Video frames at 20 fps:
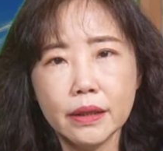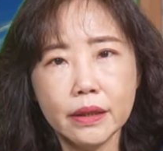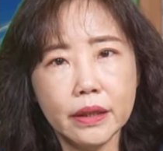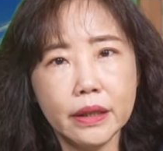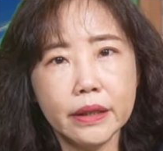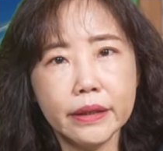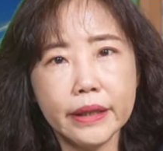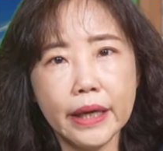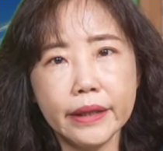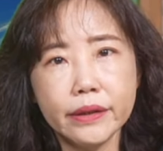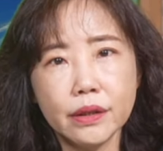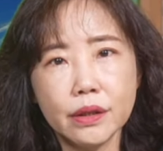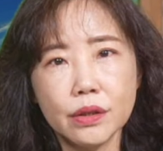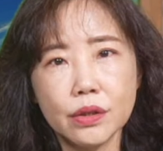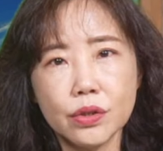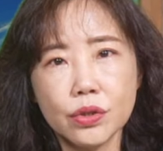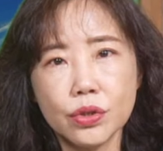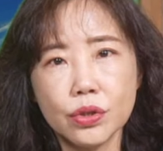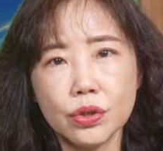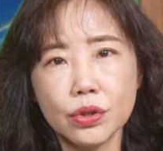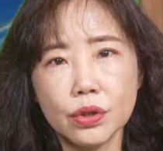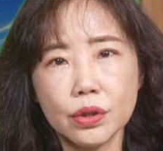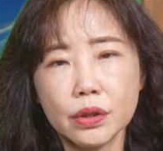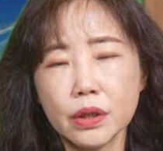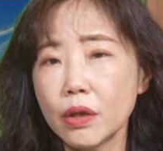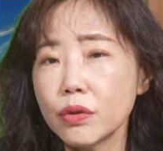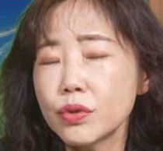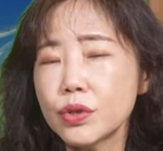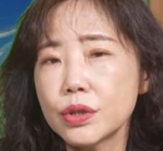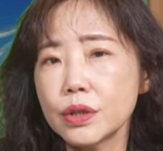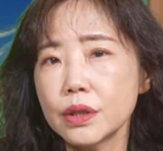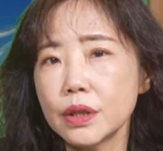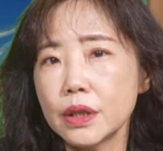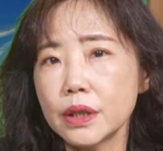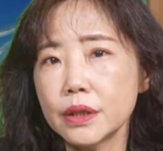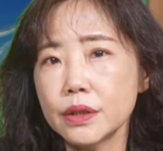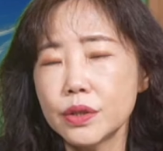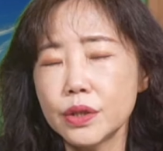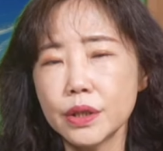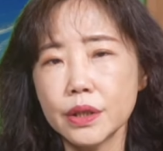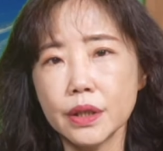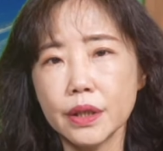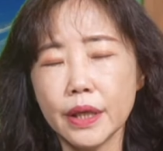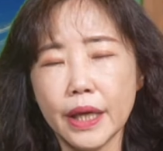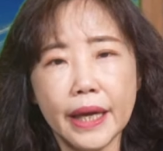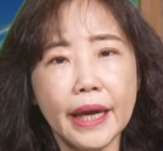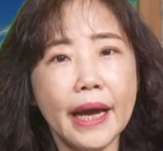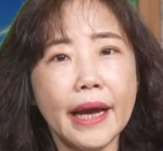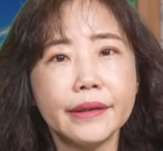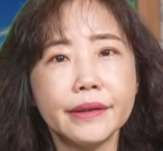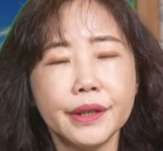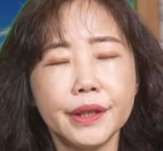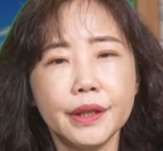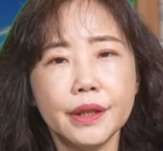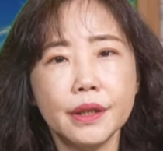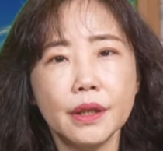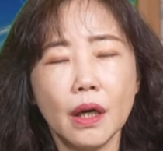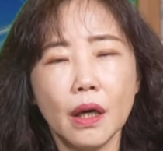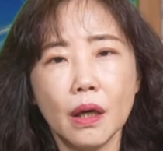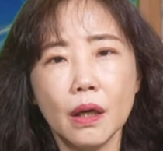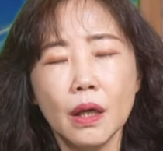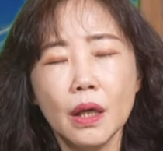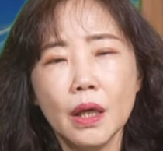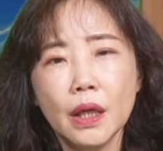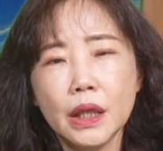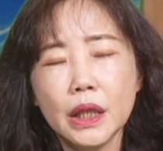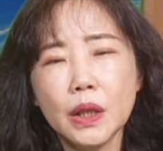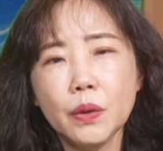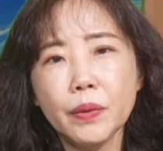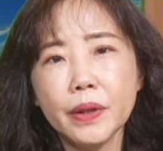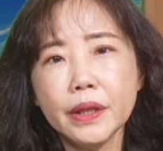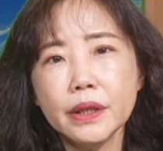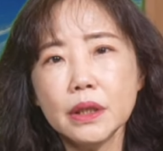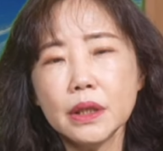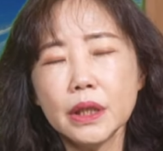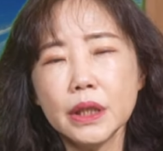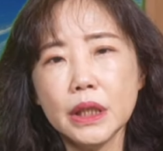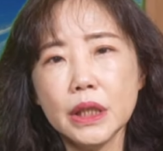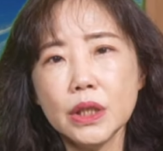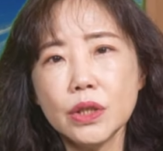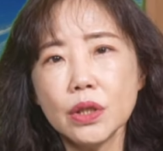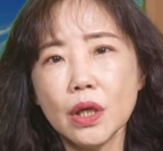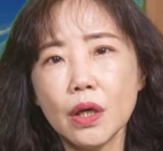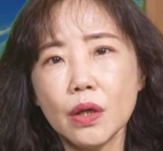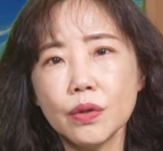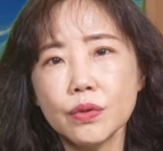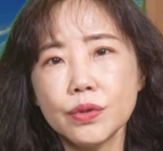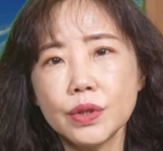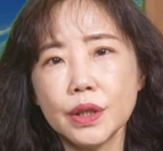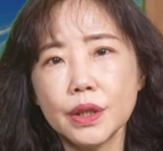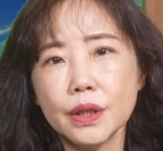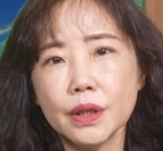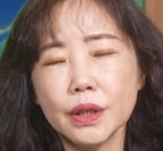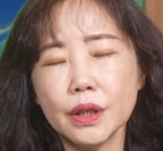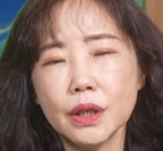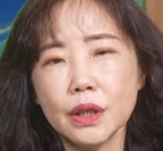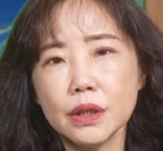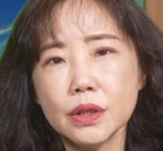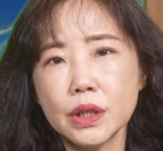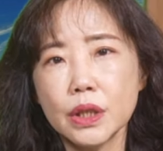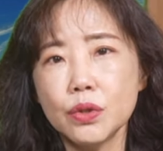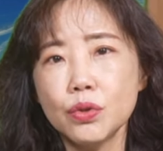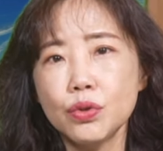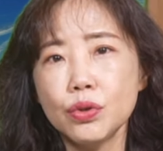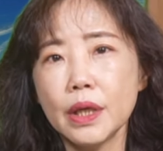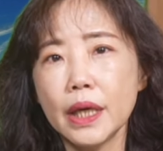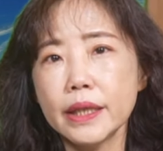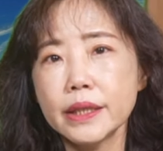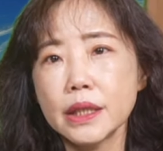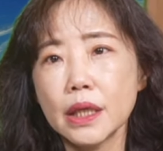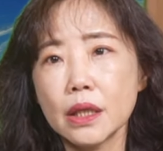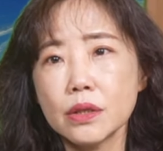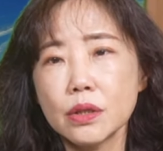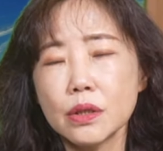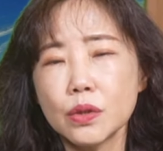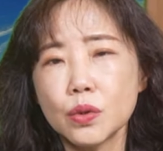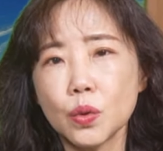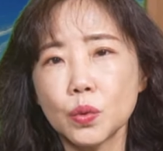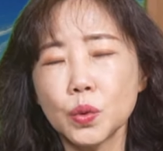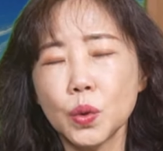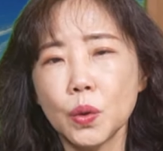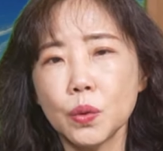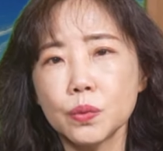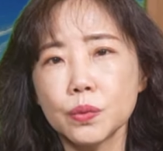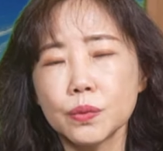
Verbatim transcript: 应该呢是告知了这个 AIT 啊，因为呢依照这个程序来讲，这个总